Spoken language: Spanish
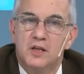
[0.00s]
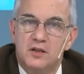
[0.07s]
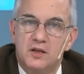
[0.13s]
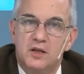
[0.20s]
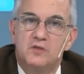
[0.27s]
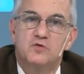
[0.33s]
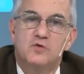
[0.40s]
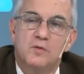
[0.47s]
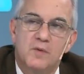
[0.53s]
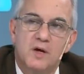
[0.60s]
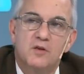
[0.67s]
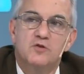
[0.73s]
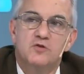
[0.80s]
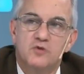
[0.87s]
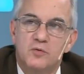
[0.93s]
de su
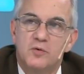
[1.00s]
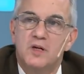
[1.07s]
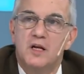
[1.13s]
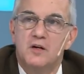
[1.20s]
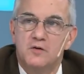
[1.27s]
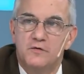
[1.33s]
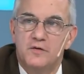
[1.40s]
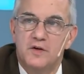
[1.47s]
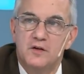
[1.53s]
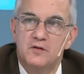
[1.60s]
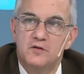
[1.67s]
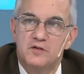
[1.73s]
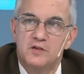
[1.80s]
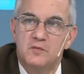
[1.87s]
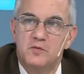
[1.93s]
amado soberano
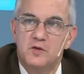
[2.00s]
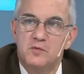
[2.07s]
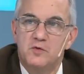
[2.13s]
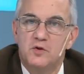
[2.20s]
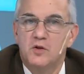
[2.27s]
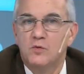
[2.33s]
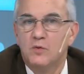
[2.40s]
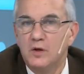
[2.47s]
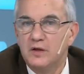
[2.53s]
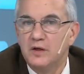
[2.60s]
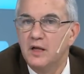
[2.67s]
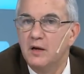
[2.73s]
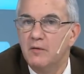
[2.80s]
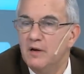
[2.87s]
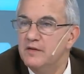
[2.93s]
Fernando VII, de
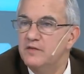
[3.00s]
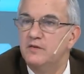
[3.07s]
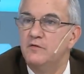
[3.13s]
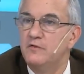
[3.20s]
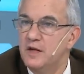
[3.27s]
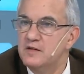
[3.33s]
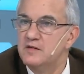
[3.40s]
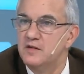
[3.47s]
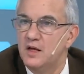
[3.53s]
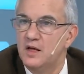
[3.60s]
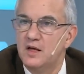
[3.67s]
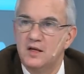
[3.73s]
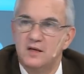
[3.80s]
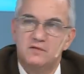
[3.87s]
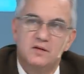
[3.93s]
cualquier avance francés
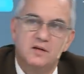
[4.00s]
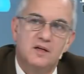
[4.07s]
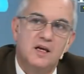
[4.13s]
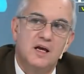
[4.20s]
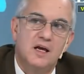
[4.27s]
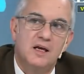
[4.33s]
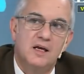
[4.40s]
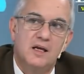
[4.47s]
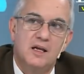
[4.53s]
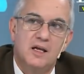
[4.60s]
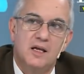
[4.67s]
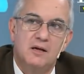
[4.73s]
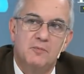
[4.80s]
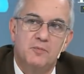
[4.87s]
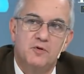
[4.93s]
que sería eh,
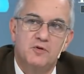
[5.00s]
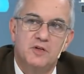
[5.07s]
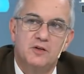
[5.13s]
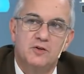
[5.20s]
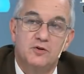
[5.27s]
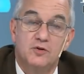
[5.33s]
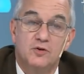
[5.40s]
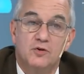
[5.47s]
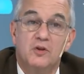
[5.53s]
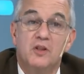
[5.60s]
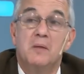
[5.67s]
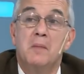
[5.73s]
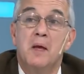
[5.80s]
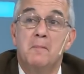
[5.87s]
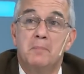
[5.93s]
el proyecto. Claro,
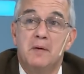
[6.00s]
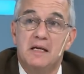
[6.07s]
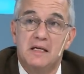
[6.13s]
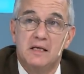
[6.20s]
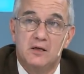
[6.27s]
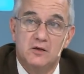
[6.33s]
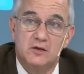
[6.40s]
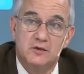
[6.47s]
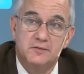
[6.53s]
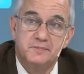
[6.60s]
recordemos que en, aquel